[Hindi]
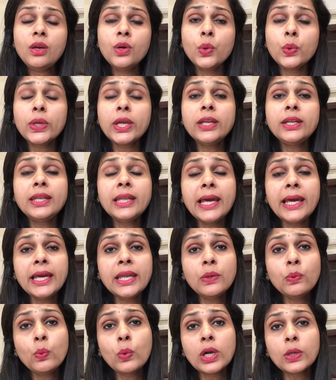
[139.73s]
ओके
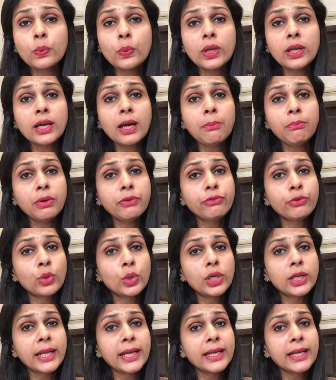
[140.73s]
टेन व्हाट विल कम बिफोर